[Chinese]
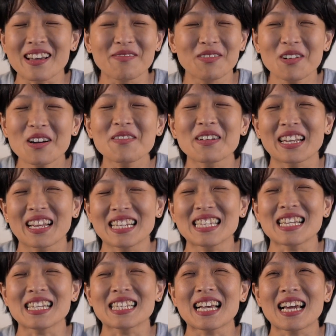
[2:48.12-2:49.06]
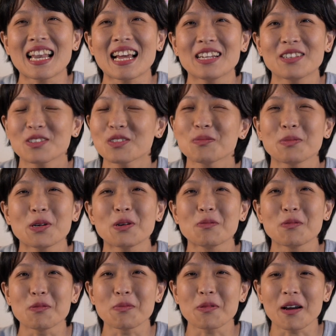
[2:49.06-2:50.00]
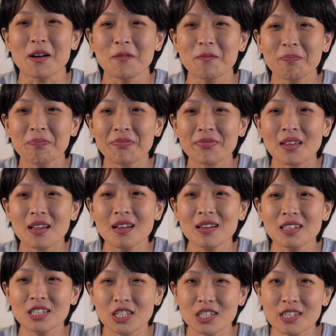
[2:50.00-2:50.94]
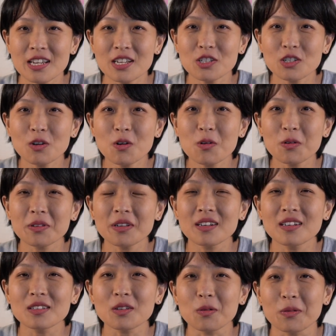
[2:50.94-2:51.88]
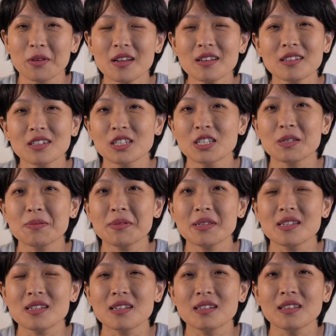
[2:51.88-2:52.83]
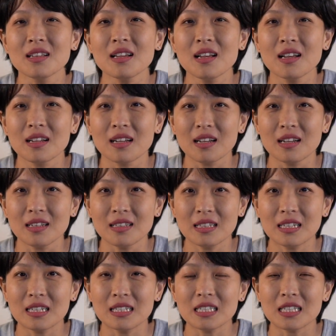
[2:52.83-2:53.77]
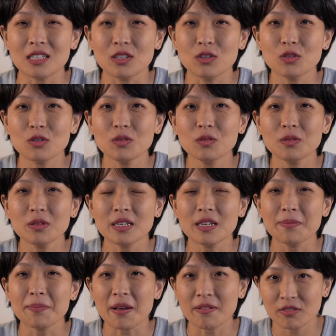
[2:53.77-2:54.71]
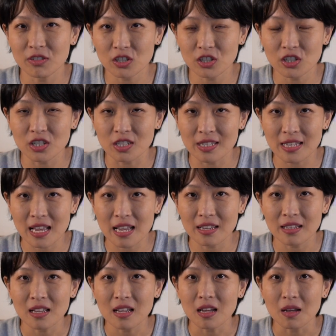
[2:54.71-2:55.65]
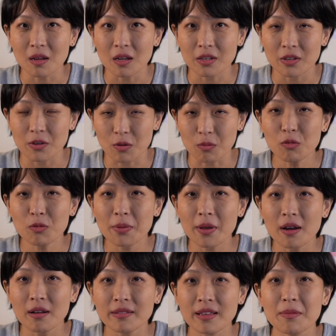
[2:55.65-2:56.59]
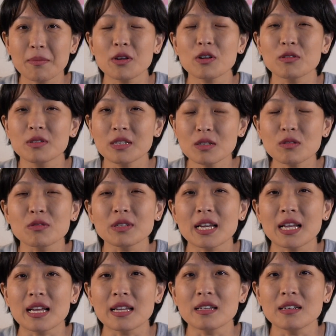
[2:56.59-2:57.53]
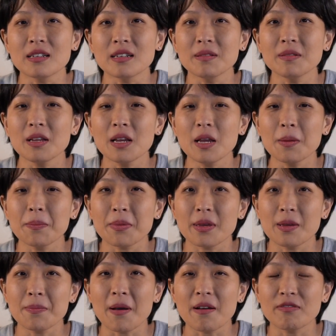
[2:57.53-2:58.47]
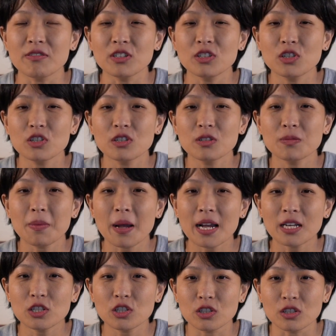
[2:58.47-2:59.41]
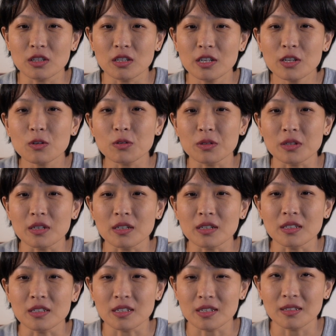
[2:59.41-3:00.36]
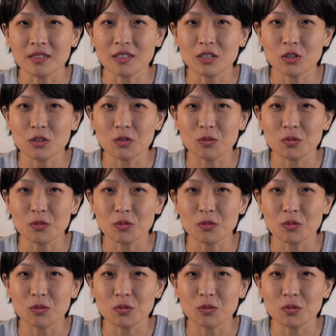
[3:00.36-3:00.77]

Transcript: 也不会把它写下来，就是没有目标。十年之后呢，同样的是这批人，那其中那百分之十三有目标但没有记录下来的人，比百分之八十六的人，